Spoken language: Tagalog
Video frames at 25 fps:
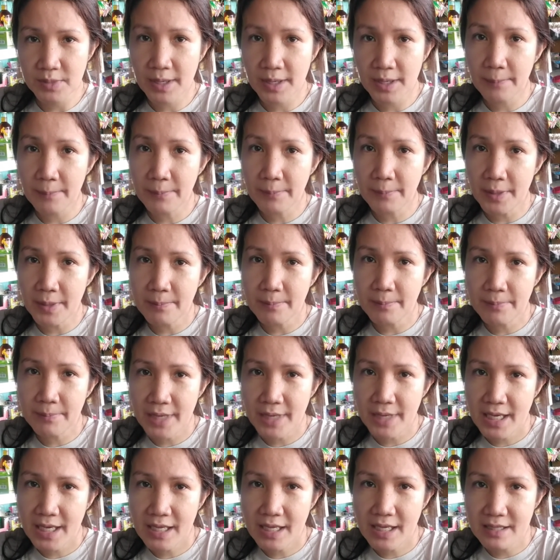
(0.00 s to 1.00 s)

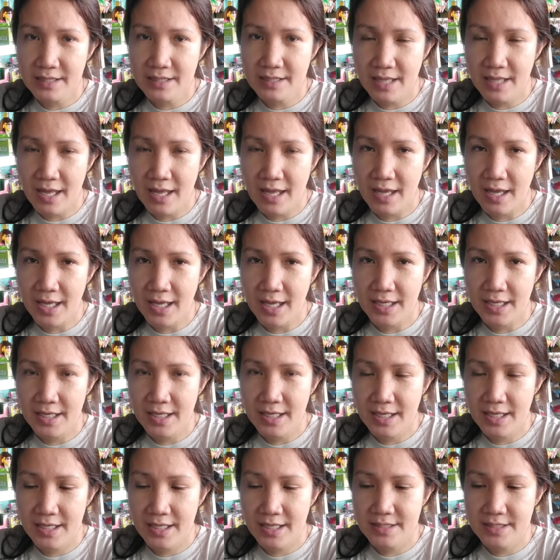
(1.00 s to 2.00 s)
nagpe-fail,
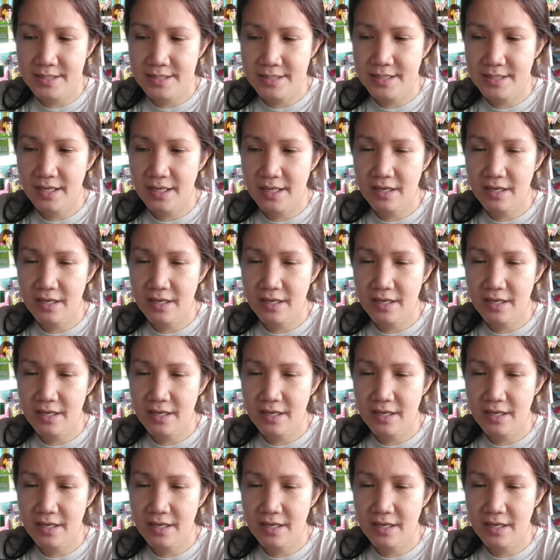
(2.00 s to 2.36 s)
nakakainis.